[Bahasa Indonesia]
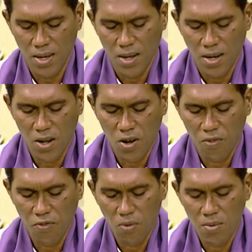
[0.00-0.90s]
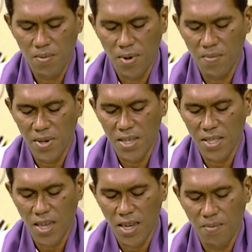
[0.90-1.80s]
No fobiban ba
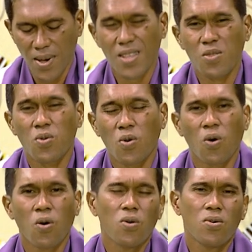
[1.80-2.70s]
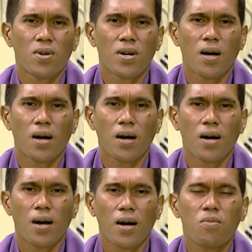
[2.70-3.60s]
ita ema atu koko,
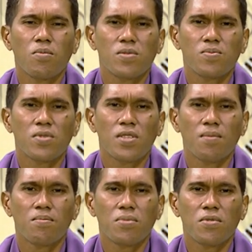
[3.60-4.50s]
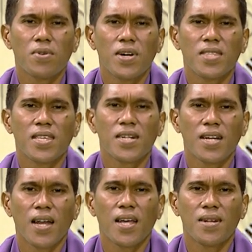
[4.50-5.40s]
ao mesmo tempo
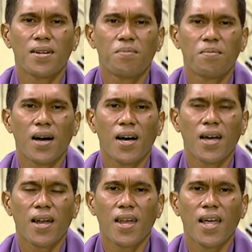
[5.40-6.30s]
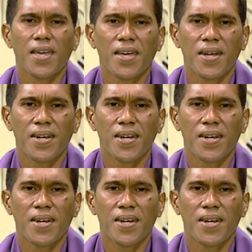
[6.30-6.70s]
dalan ba lalehan.